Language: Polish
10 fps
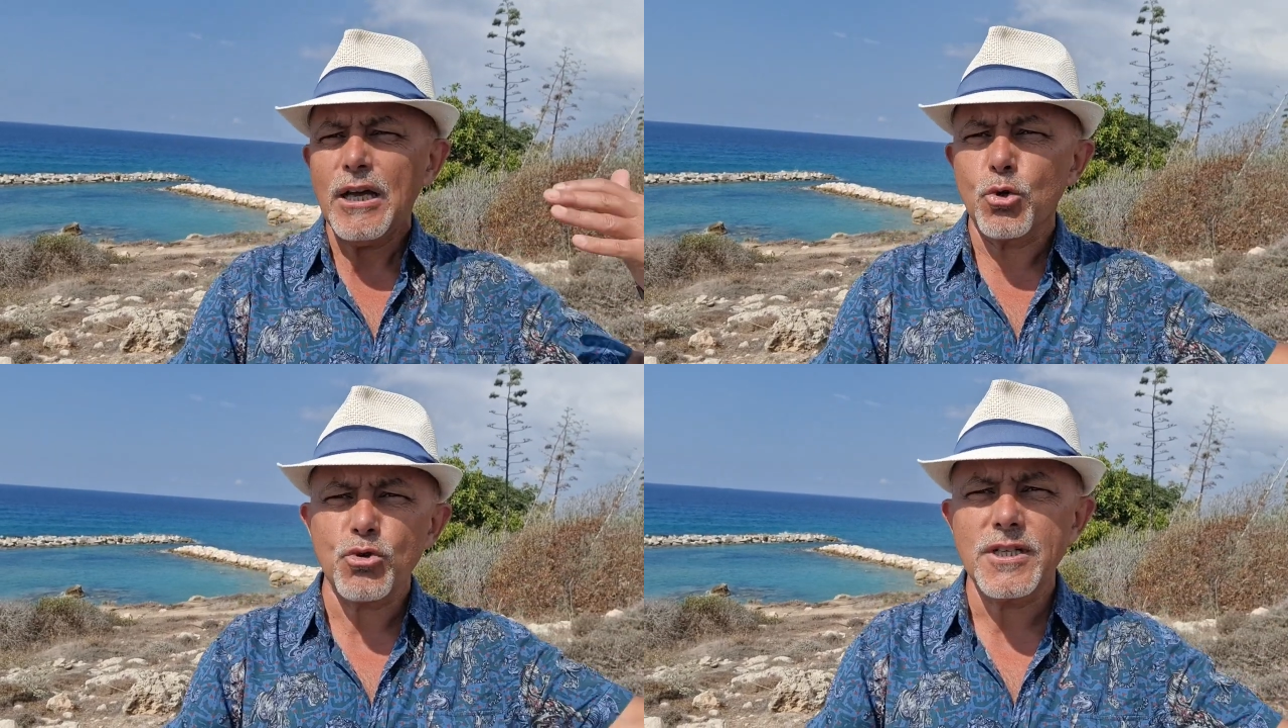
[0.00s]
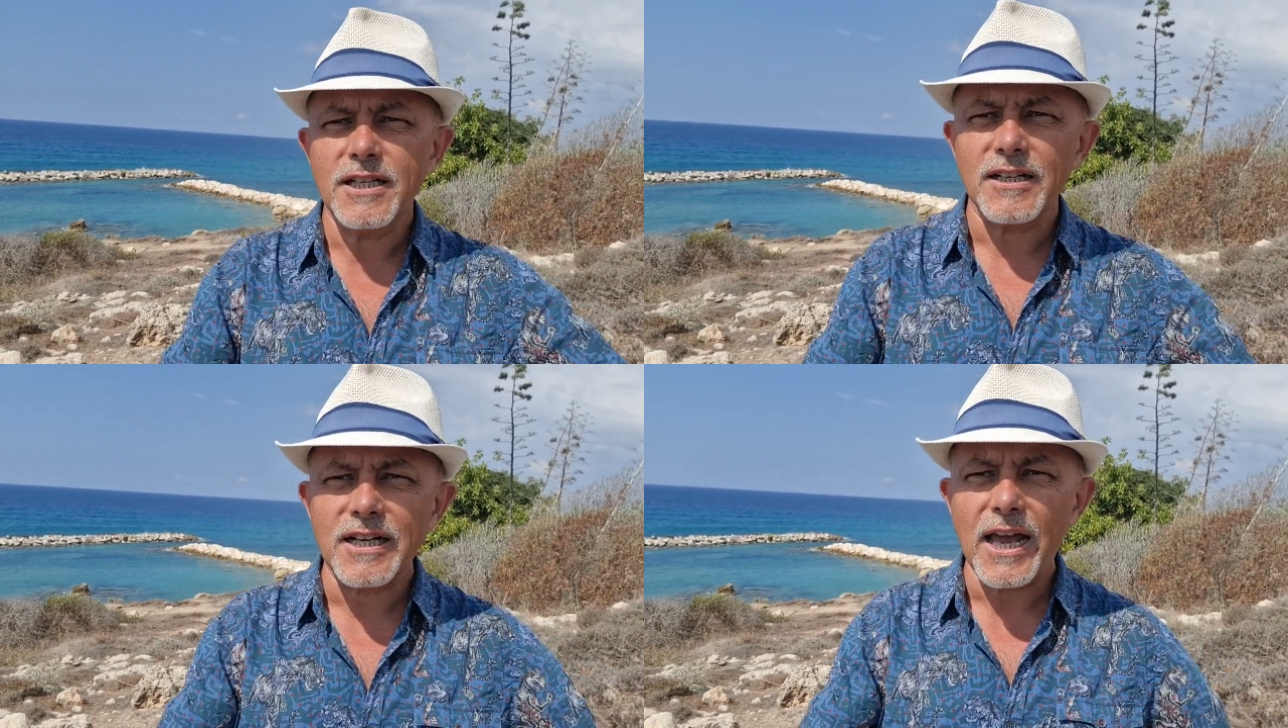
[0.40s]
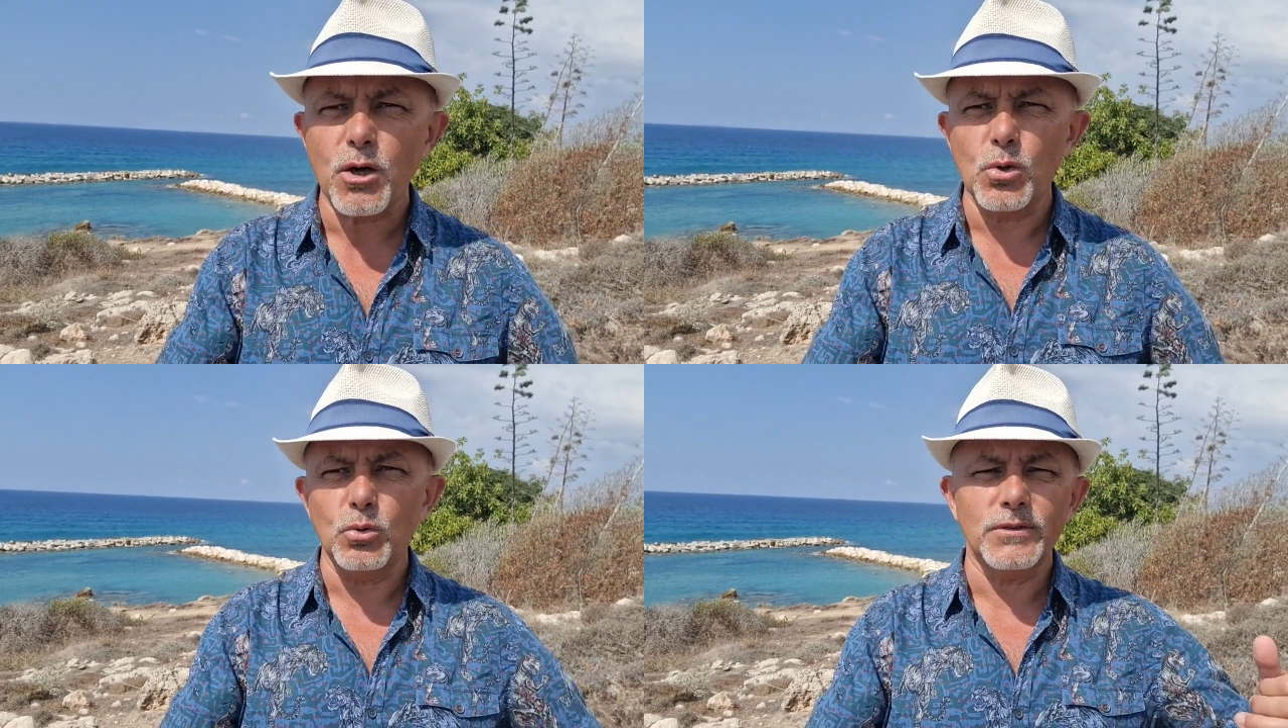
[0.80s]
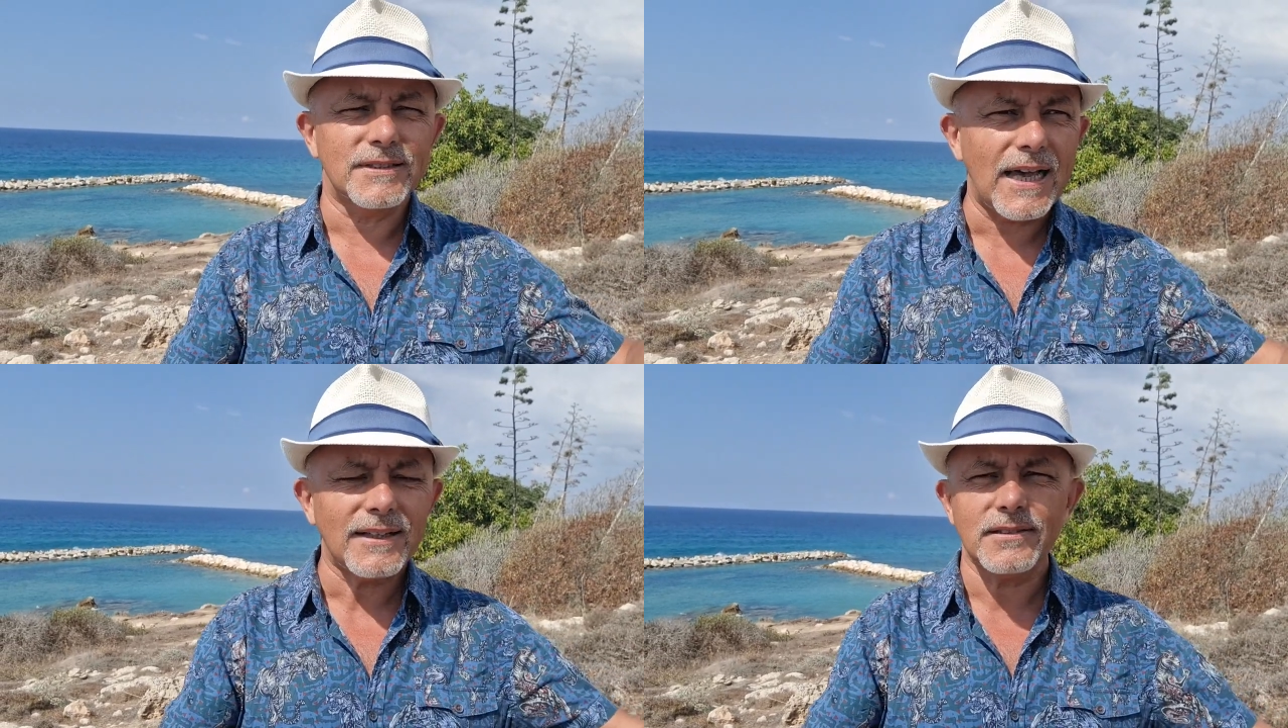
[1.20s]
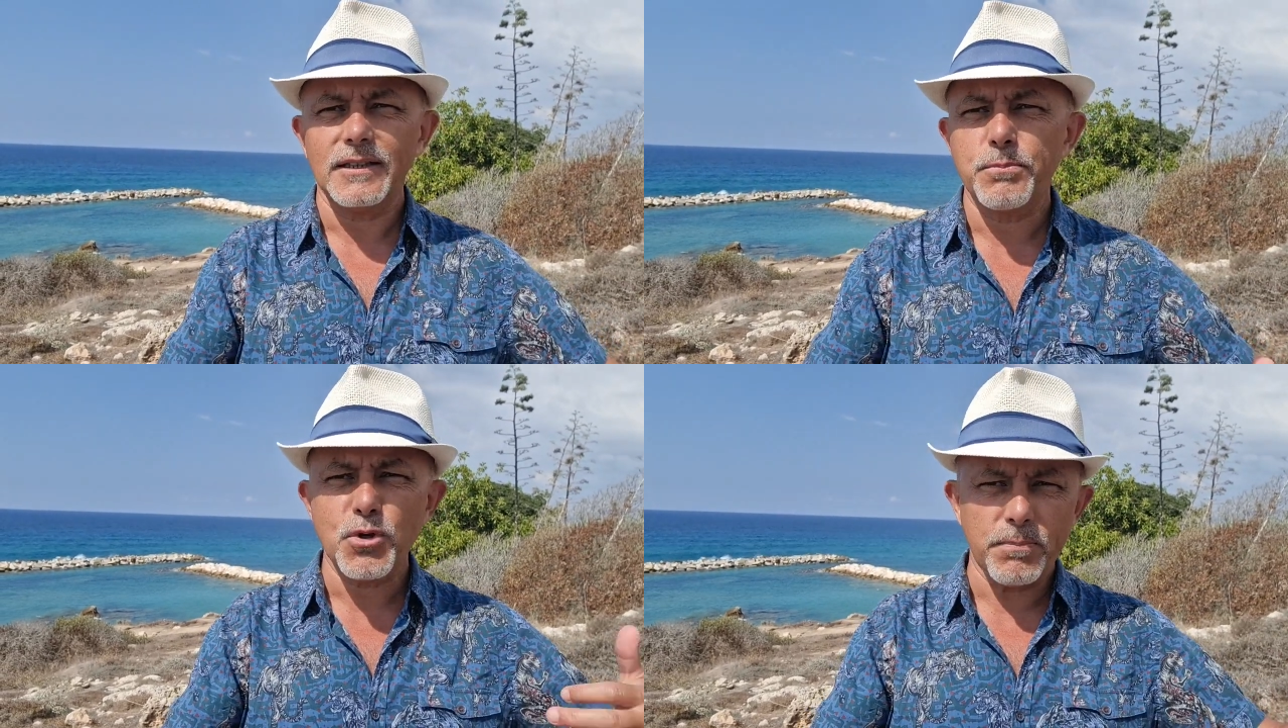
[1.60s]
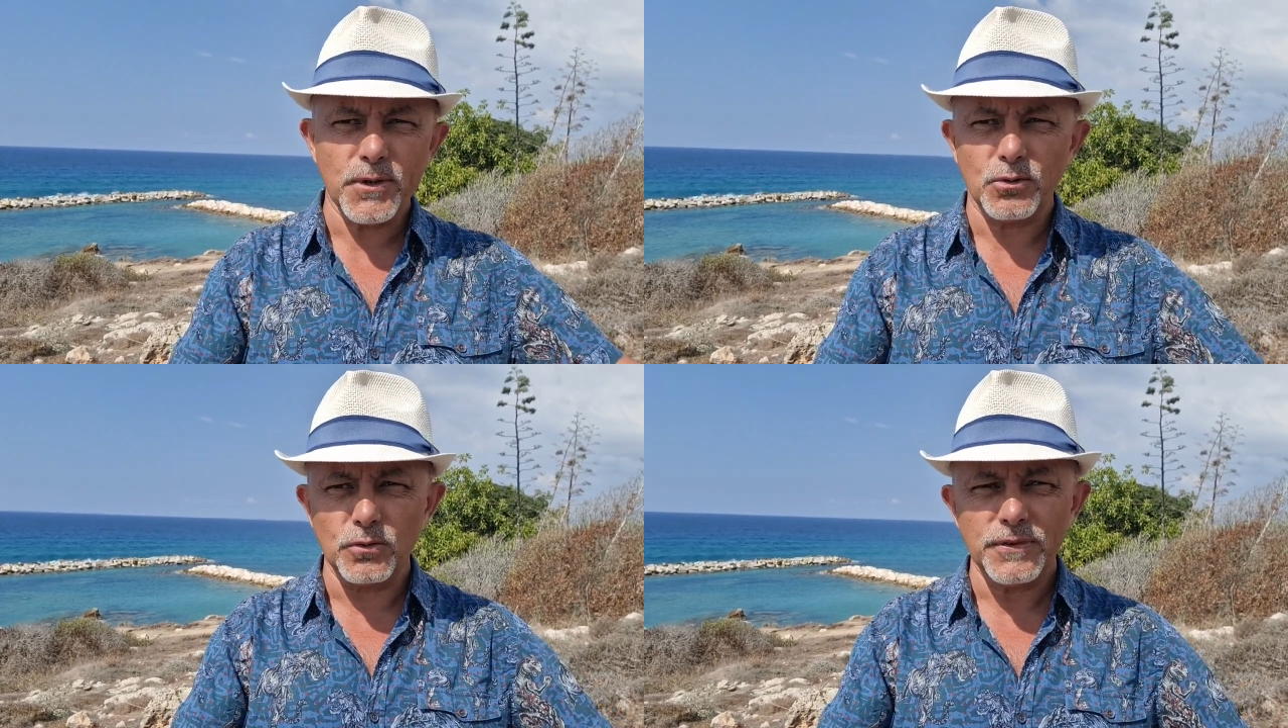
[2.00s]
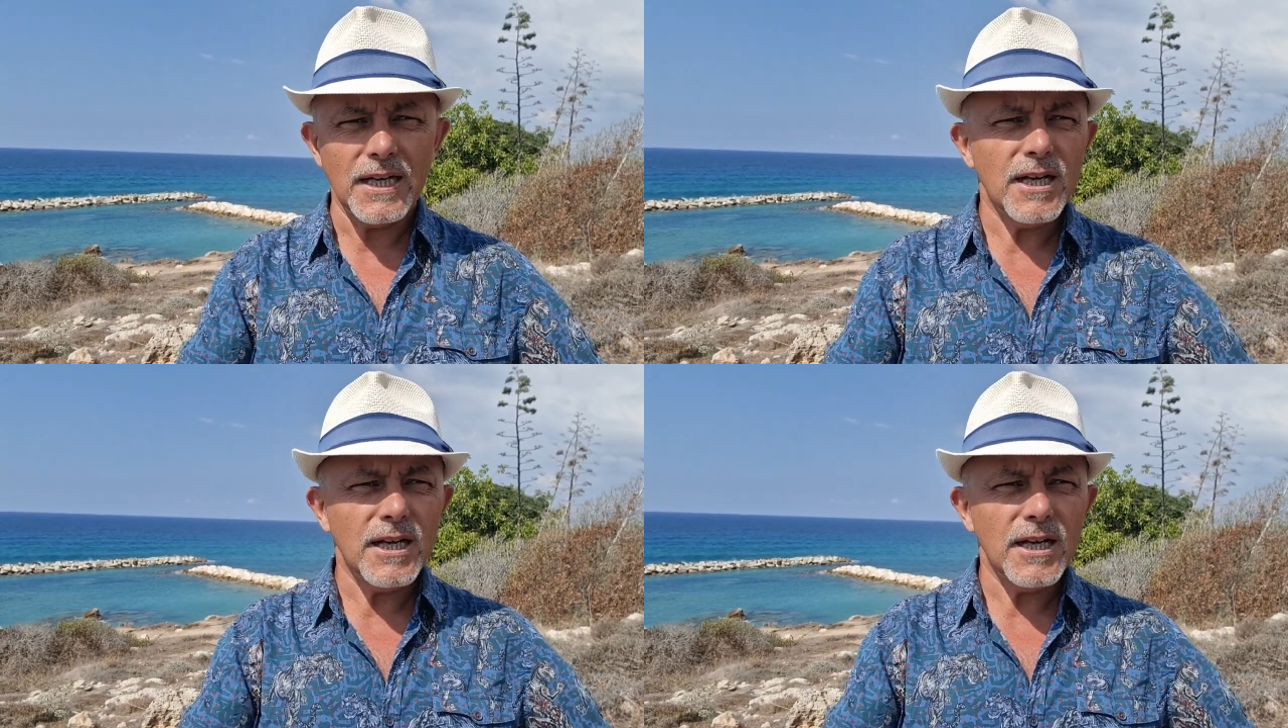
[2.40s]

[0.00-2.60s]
różnych reguł, zasad, przepisów,